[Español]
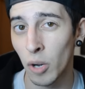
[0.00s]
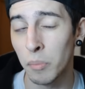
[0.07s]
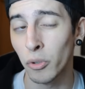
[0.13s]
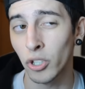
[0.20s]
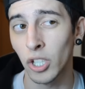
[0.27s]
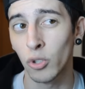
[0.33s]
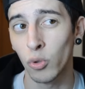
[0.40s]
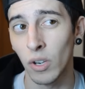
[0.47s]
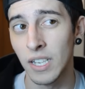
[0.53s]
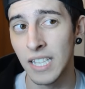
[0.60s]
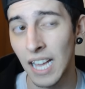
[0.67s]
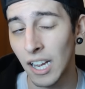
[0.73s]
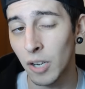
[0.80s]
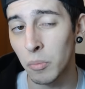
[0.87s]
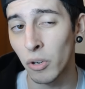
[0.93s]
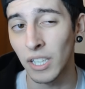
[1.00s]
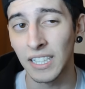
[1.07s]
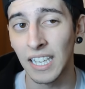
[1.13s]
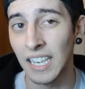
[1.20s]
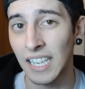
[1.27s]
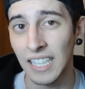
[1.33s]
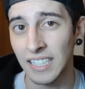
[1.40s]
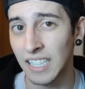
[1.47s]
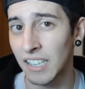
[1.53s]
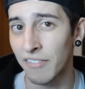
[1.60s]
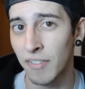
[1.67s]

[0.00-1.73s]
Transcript: homosexualidad como que tenés que ser